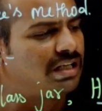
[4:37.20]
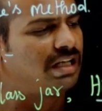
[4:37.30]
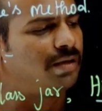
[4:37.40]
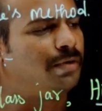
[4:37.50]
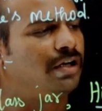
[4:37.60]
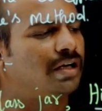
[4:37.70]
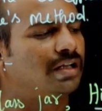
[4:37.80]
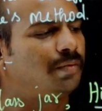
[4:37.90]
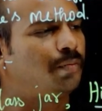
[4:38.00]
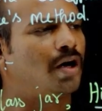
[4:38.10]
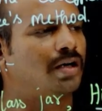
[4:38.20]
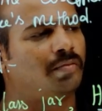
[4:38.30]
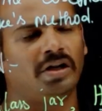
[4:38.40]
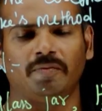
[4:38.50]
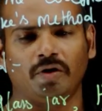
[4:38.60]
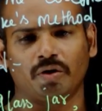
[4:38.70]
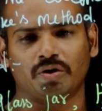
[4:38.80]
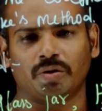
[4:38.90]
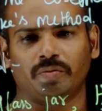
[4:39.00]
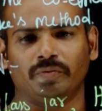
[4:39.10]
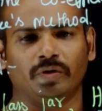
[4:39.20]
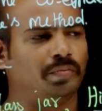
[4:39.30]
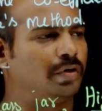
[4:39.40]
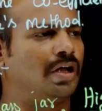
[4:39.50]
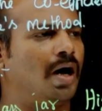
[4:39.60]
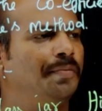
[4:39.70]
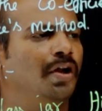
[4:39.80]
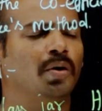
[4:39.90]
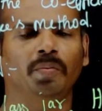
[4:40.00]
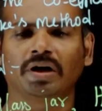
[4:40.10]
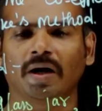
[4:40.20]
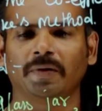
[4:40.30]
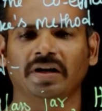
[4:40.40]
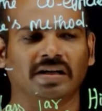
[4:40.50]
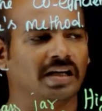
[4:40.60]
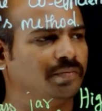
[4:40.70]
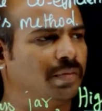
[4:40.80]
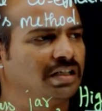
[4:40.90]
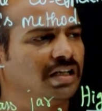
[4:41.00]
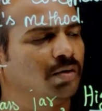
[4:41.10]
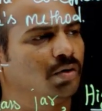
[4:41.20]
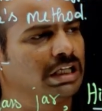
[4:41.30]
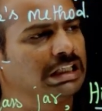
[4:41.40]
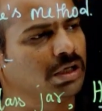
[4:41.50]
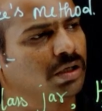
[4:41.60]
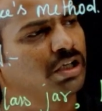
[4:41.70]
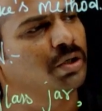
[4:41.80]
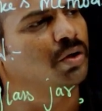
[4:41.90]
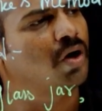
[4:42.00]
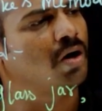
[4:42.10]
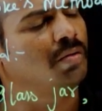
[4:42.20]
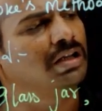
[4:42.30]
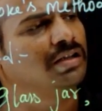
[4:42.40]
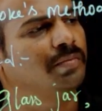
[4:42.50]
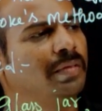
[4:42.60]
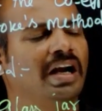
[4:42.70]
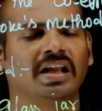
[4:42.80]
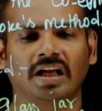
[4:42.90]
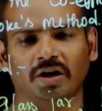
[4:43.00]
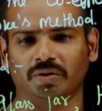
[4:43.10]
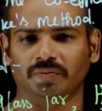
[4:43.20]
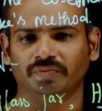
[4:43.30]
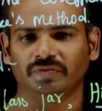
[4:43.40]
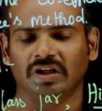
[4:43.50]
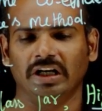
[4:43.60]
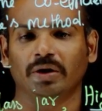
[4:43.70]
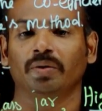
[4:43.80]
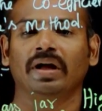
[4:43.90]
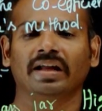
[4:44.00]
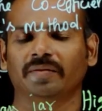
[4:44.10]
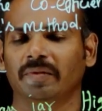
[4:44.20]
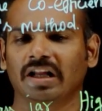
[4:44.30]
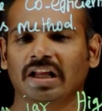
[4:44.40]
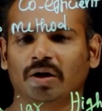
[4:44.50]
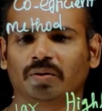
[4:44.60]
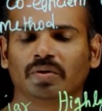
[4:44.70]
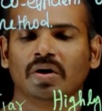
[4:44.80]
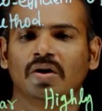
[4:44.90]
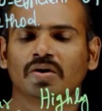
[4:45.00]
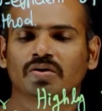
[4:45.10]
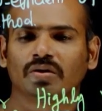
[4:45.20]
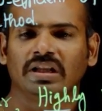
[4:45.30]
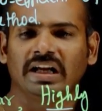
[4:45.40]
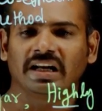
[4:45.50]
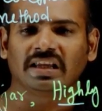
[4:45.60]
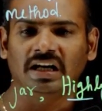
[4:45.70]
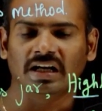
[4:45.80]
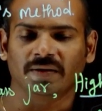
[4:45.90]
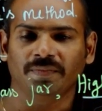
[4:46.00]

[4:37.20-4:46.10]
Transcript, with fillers: கீழே பீன்றத பாட்டம்லேயும் நம்மளுக்கு வச்சுருக்கோம் டாப்னா ரொம்ப டாப்பில் இருக்காது பார்த்தீங்கன்னா உங்களுக்கே தெரியும் லிக்யூடு காலம் அதுக்கு மேலே தான் இருக்கும் லிக்யூடே அதுக்கு மேலே தான் இருக்கும் ஸோ இந்த இடத்துல